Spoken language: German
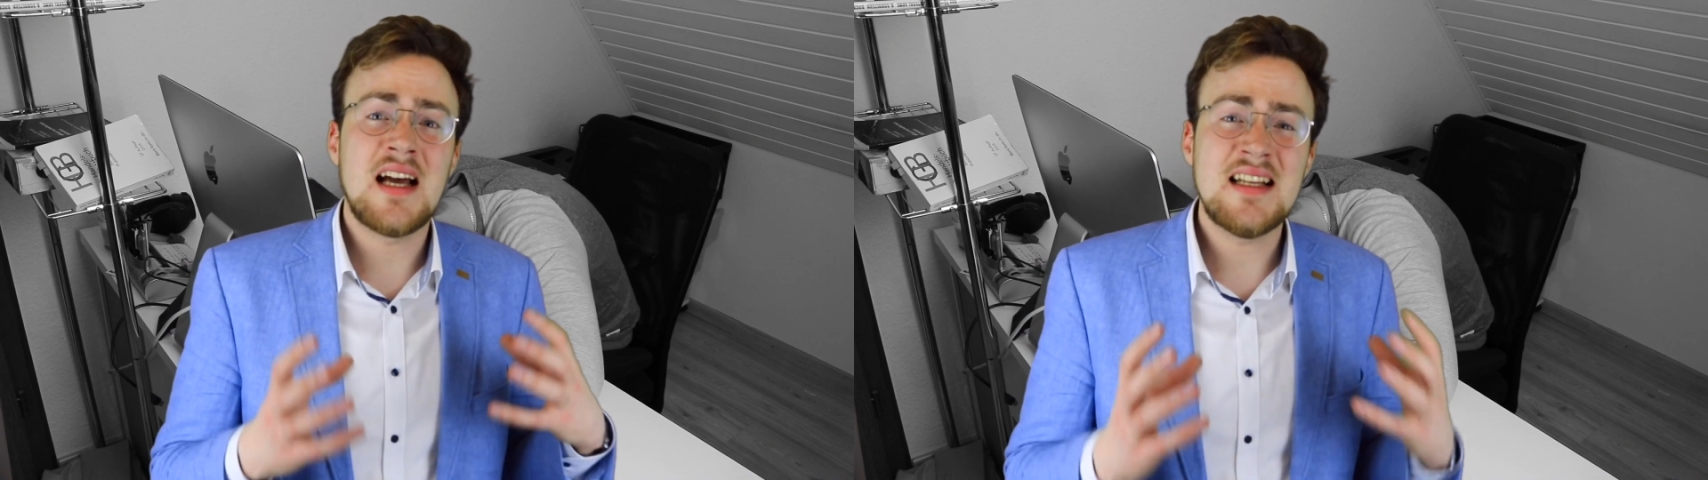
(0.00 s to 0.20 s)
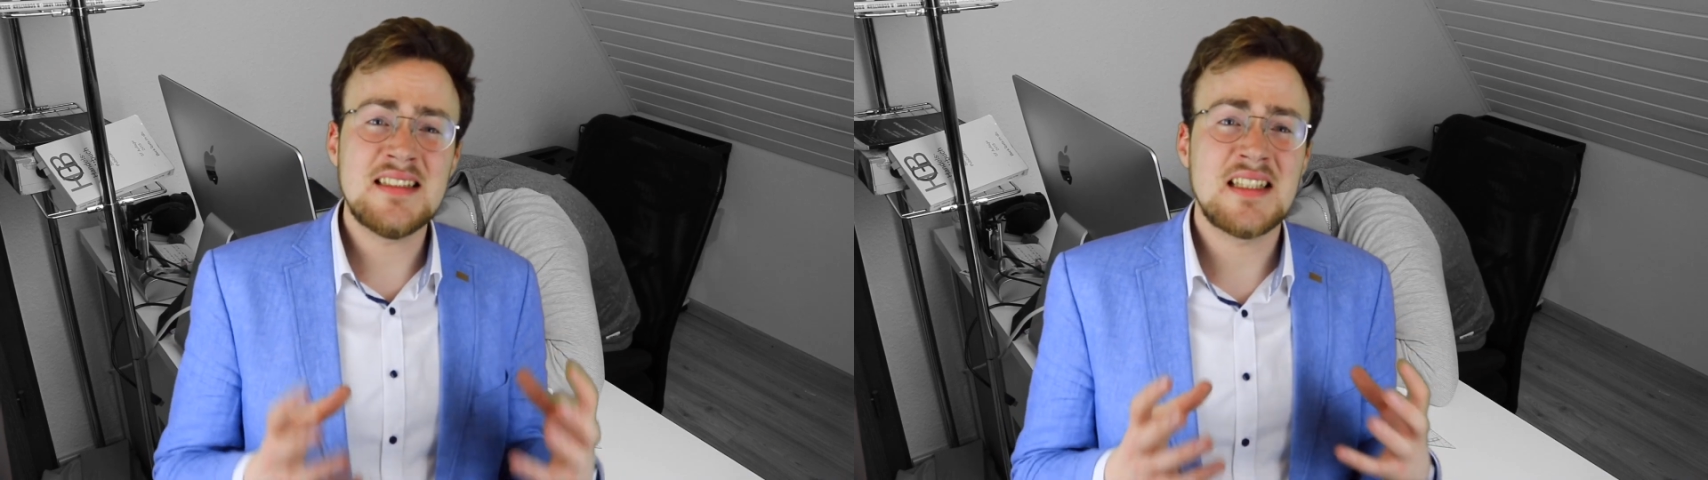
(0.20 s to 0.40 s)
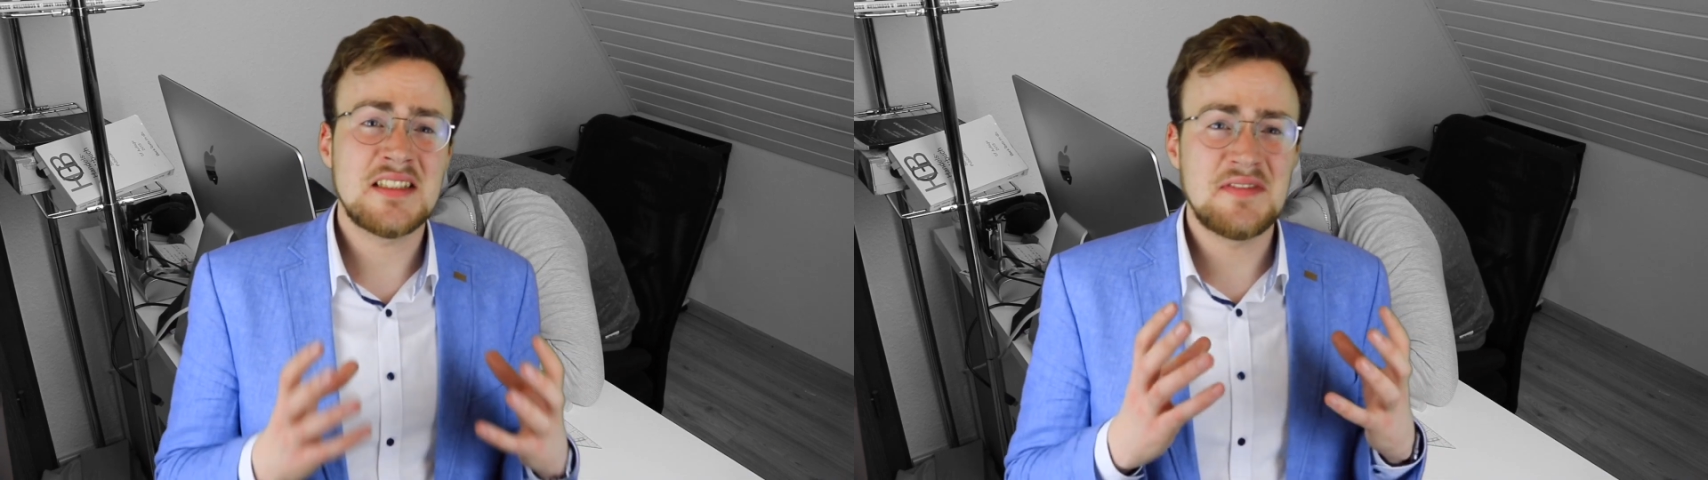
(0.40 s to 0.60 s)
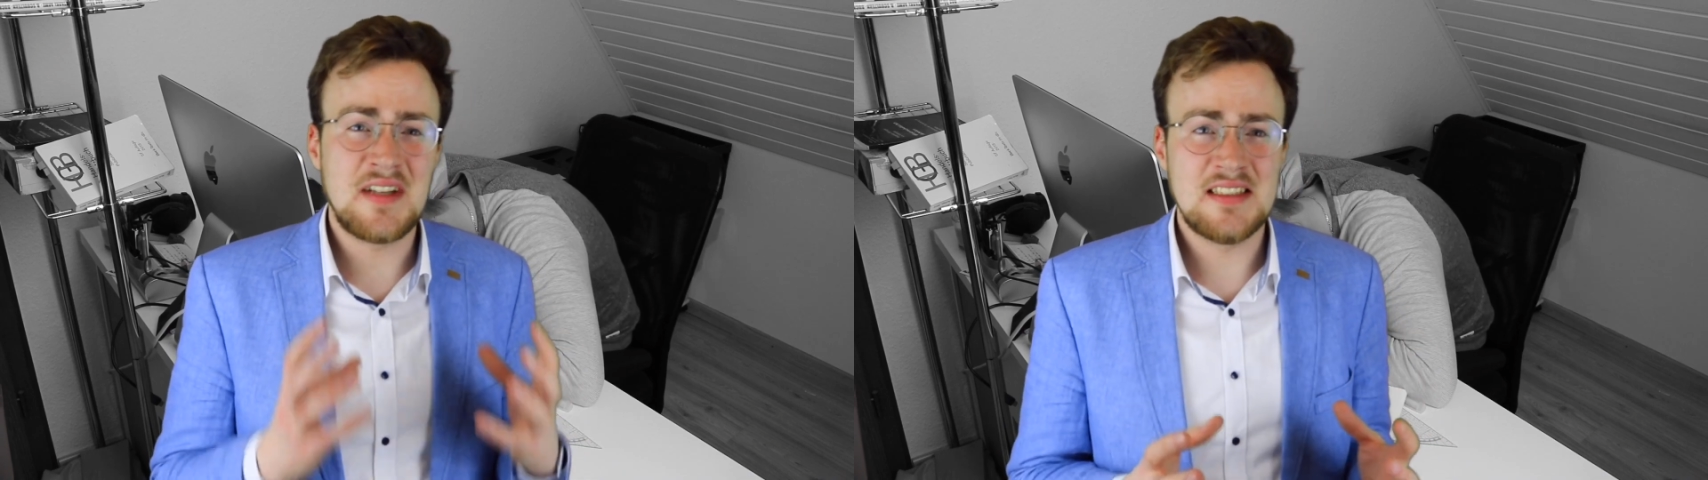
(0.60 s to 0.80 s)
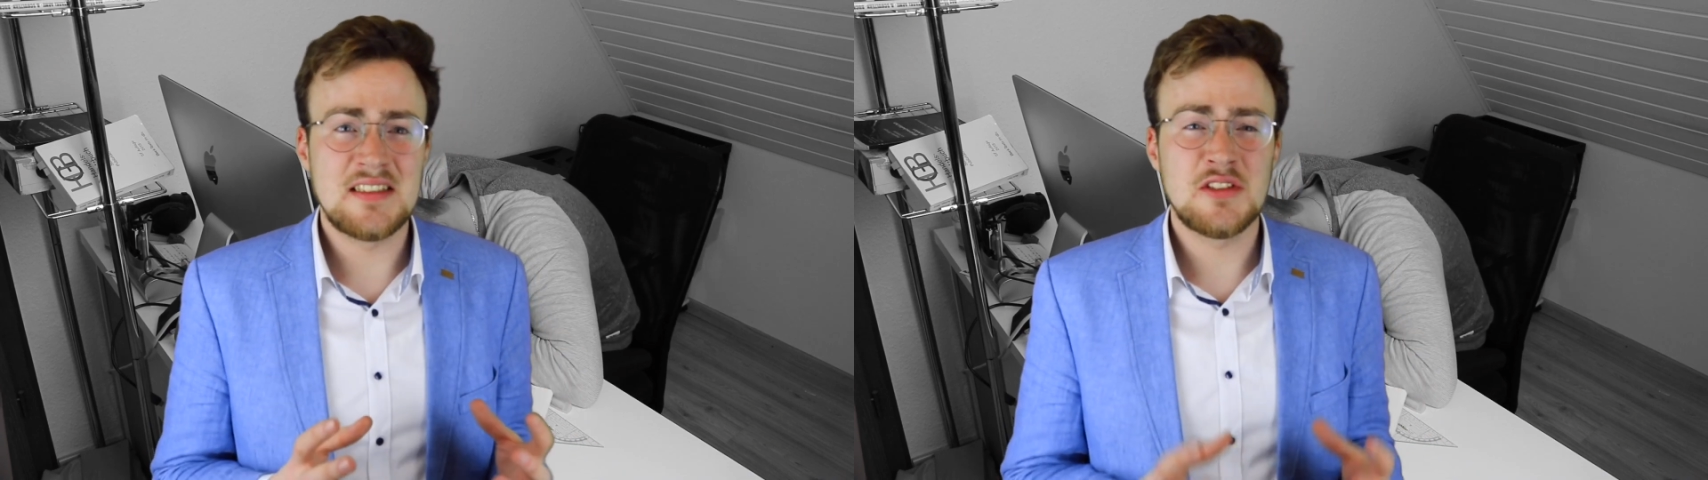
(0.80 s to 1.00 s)

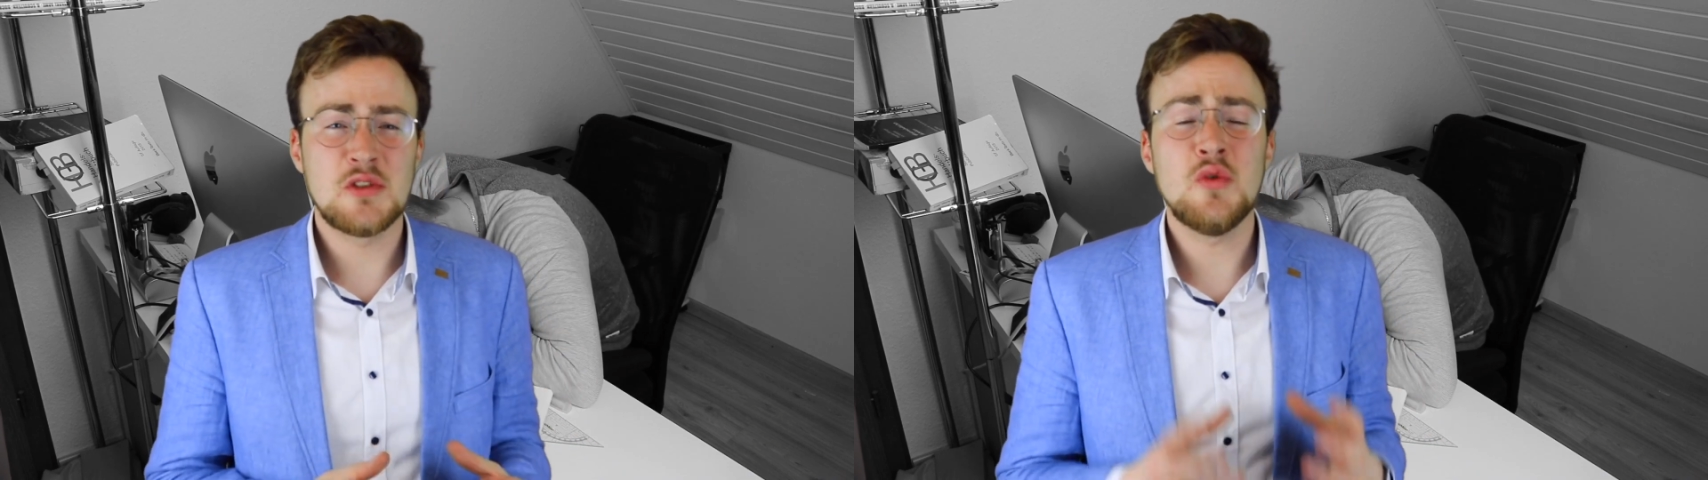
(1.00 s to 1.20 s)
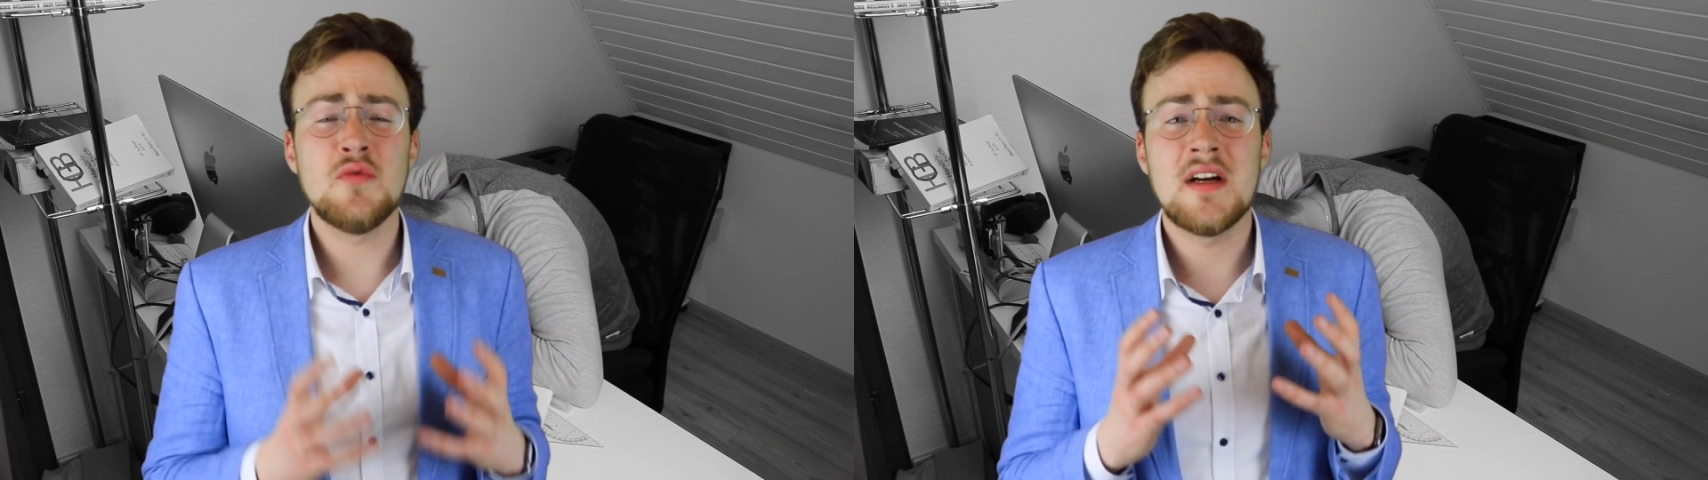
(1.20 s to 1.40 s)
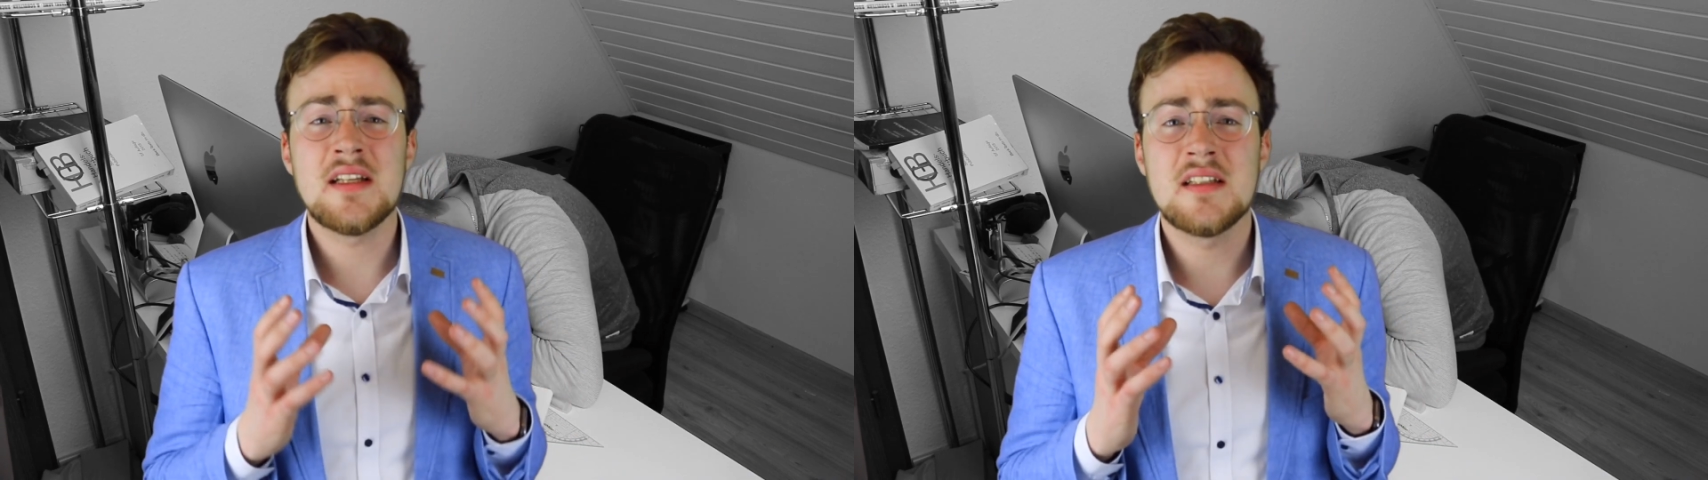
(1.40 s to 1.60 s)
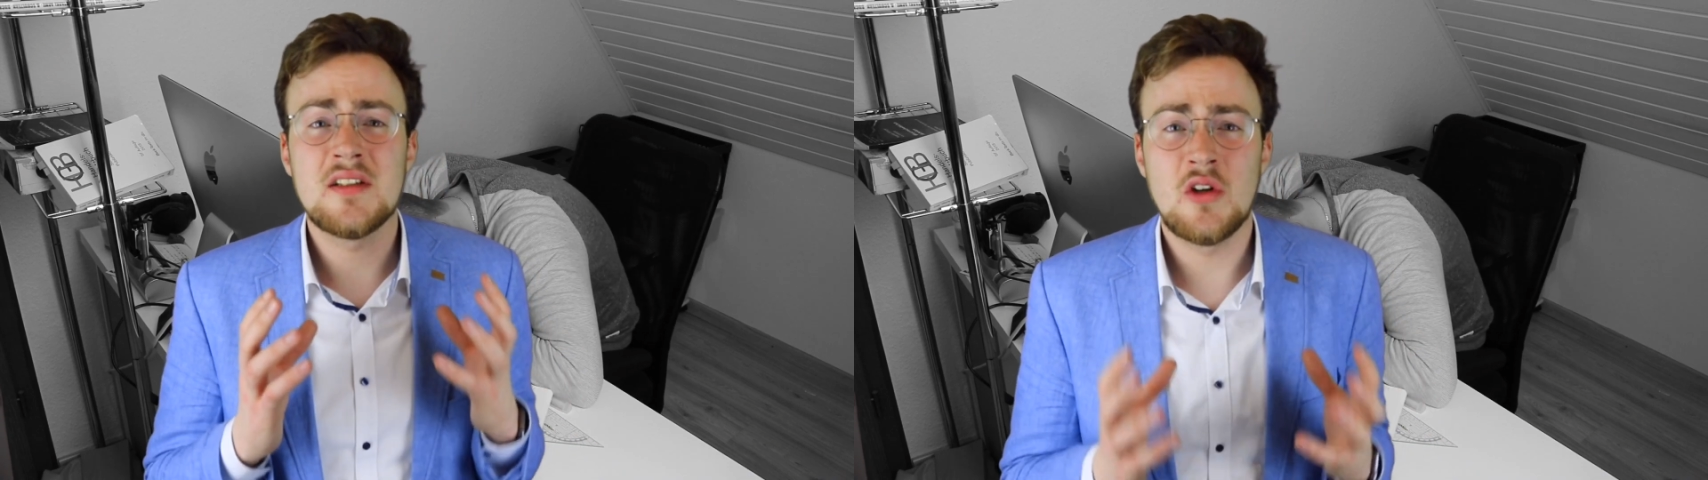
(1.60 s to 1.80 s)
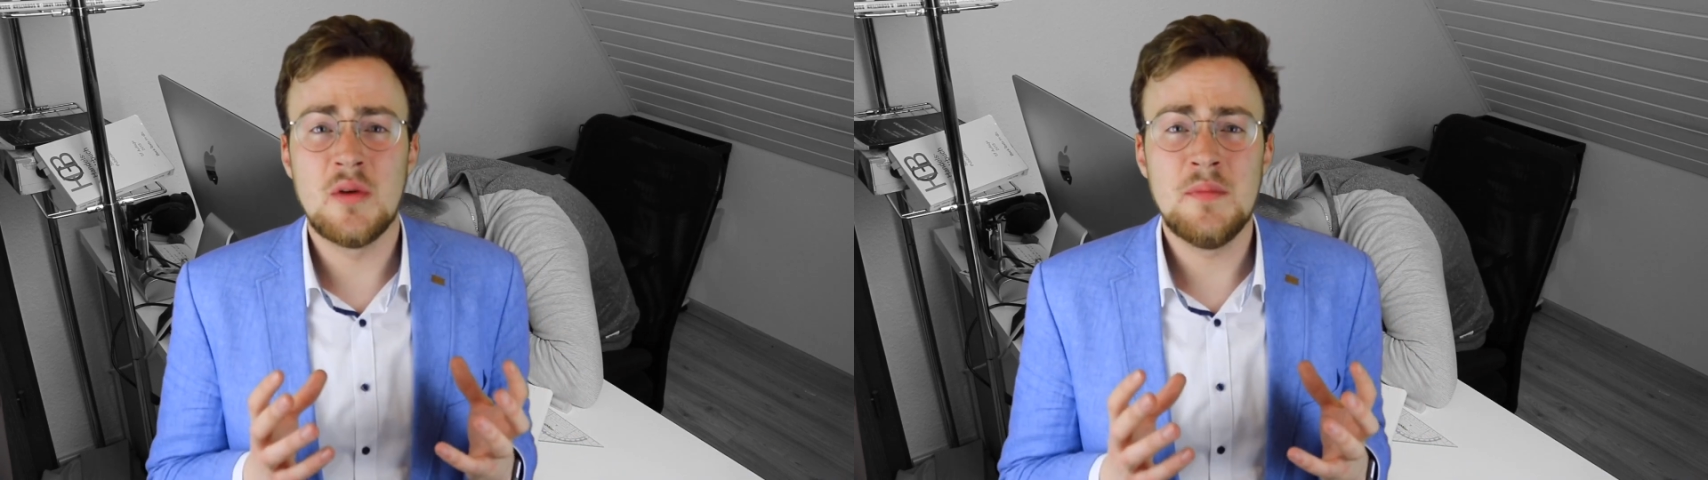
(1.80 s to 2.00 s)
ansatzweise so weit
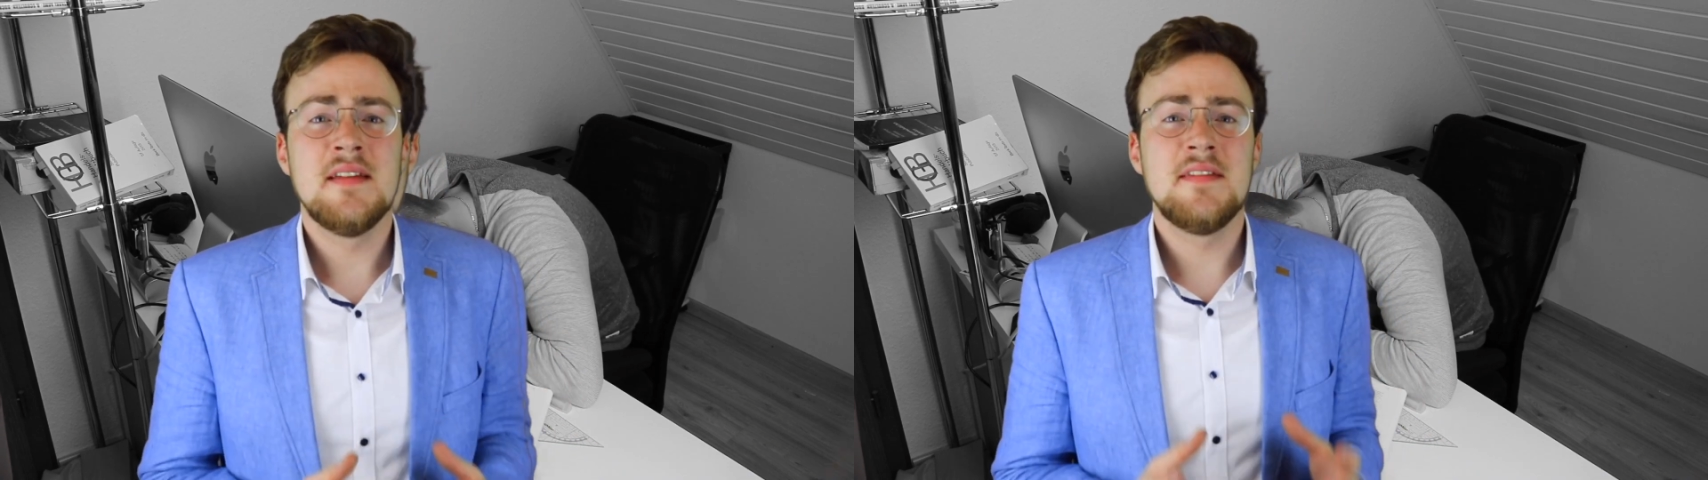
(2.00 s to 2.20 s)
gekommen,